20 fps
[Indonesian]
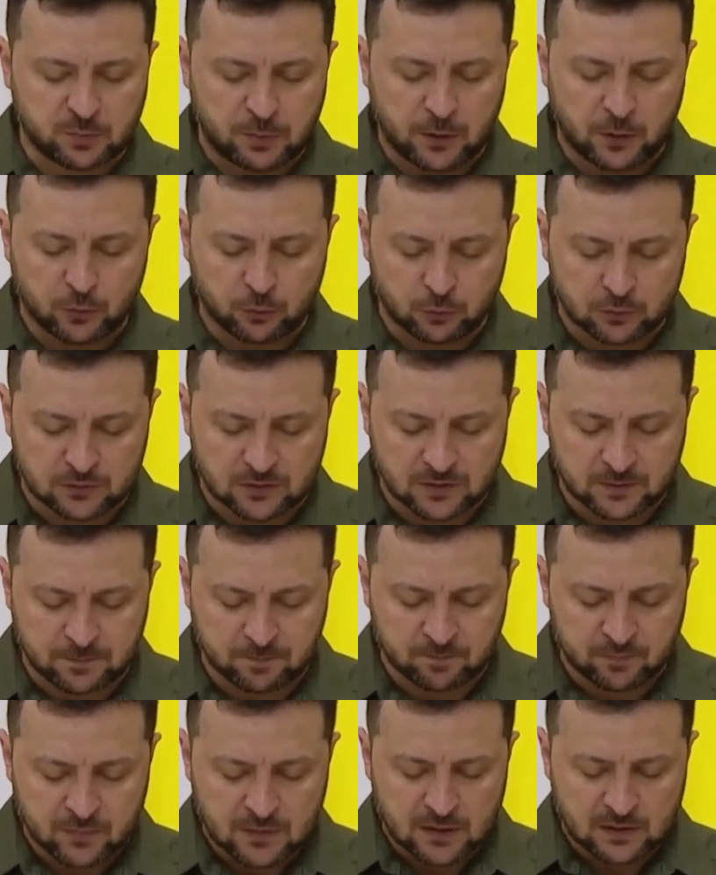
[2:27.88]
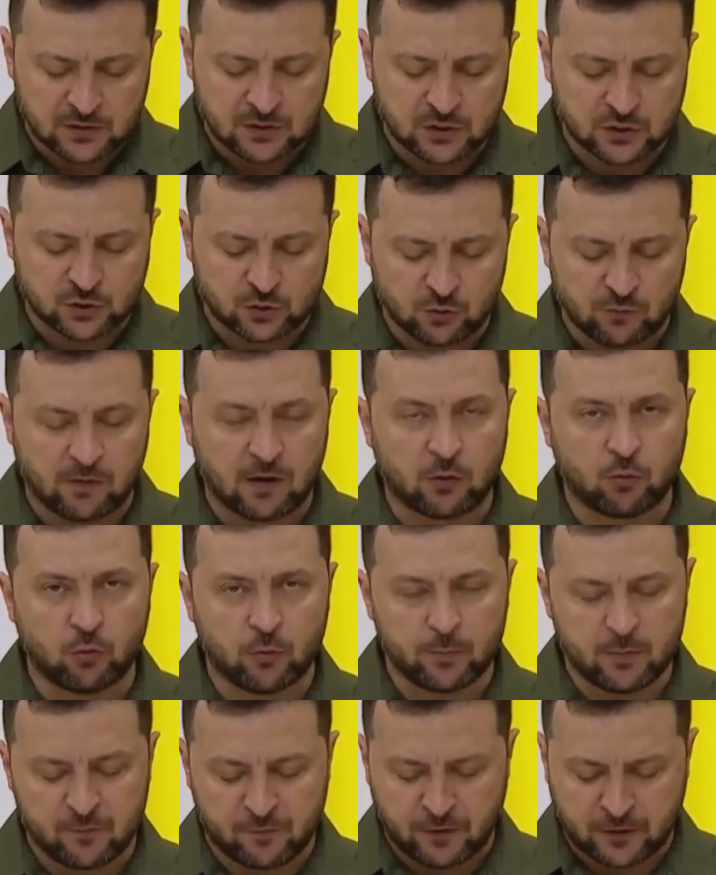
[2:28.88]
Di kesempatan yang sama, ia pun
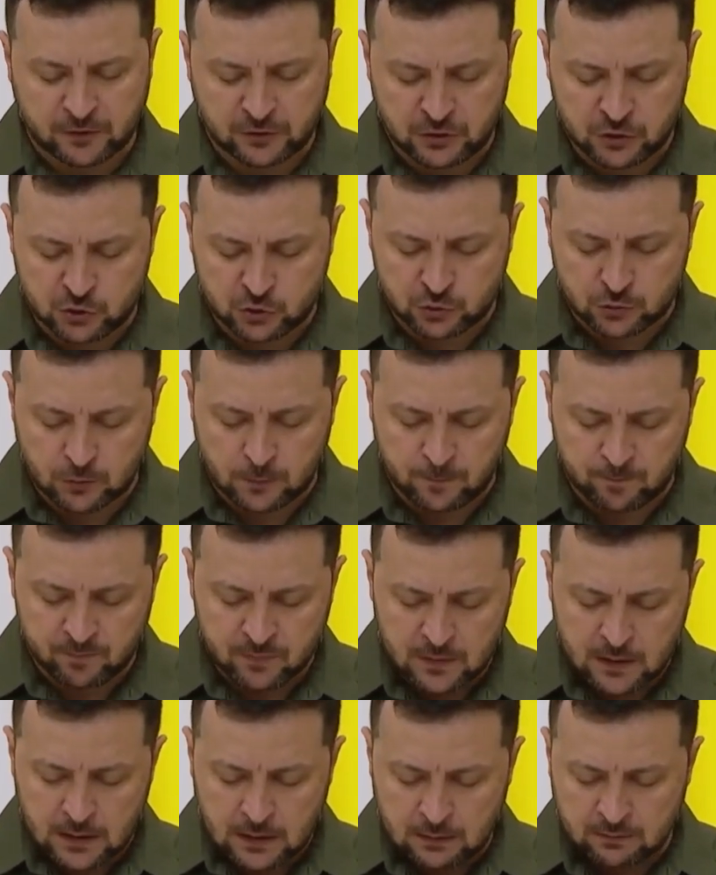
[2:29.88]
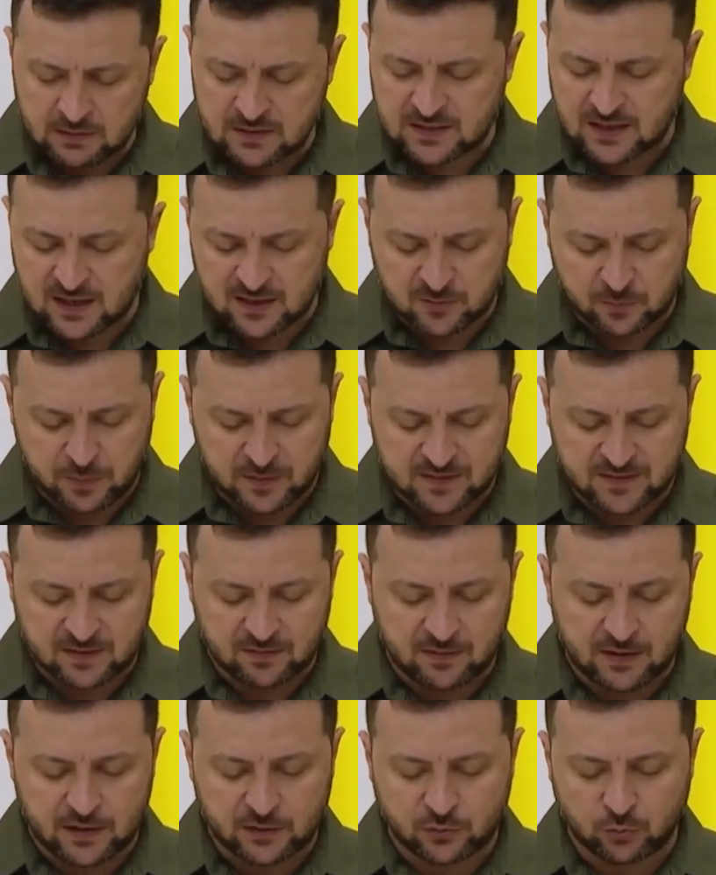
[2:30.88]
meminta dunia memperhatikan
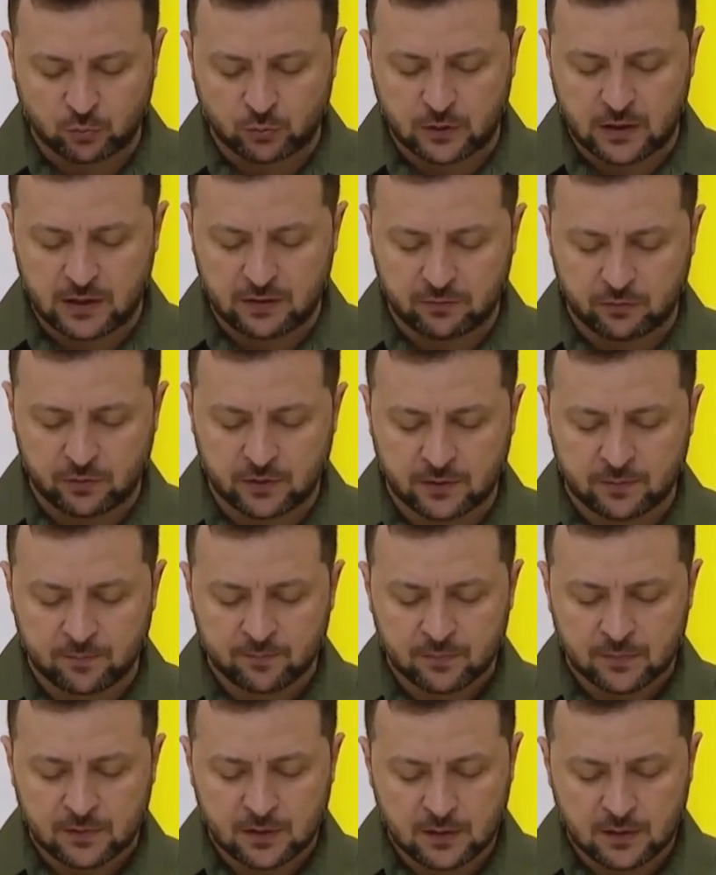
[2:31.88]
Rusia, di mana negara